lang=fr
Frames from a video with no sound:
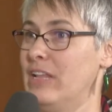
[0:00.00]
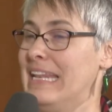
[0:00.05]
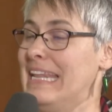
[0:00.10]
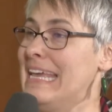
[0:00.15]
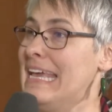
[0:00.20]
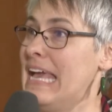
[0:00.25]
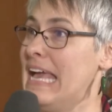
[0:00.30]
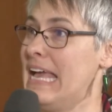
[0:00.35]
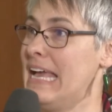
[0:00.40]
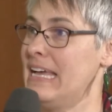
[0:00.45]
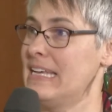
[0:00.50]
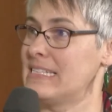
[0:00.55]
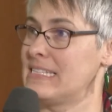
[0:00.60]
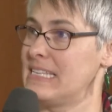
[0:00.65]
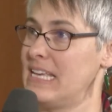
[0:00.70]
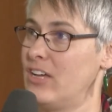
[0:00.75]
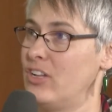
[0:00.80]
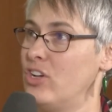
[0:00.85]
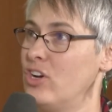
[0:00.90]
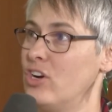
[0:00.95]
les haies,
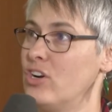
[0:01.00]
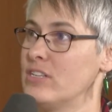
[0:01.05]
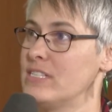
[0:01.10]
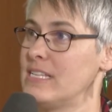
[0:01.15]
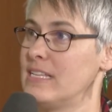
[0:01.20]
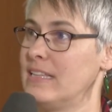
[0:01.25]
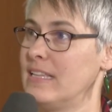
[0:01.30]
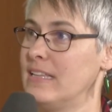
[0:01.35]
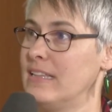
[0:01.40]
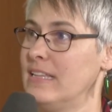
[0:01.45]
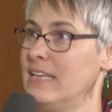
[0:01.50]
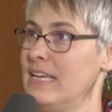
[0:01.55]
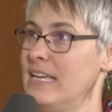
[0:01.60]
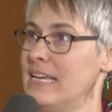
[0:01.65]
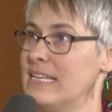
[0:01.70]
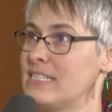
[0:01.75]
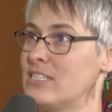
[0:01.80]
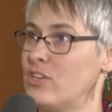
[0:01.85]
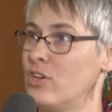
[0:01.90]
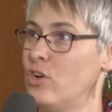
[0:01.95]
est-ce qu'il y en aura cet
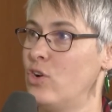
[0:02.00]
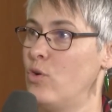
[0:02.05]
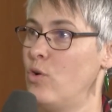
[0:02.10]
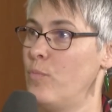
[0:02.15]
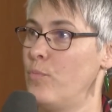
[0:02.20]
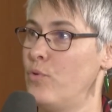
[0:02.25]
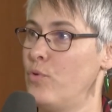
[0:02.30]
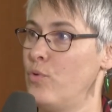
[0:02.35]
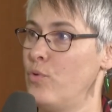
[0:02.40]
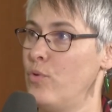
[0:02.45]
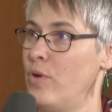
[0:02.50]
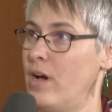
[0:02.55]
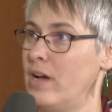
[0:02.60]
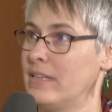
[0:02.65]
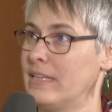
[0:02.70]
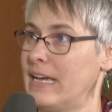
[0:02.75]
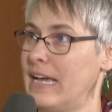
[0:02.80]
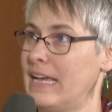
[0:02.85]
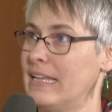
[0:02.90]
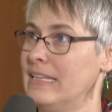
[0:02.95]
été? Est-ce qu'on peut
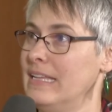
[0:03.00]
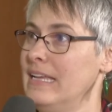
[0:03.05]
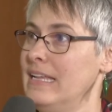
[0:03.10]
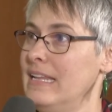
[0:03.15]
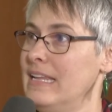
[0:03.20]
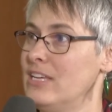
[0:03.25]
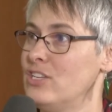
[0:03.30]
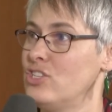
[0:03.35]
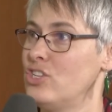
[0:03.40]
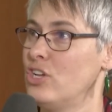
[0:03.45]
entraîner les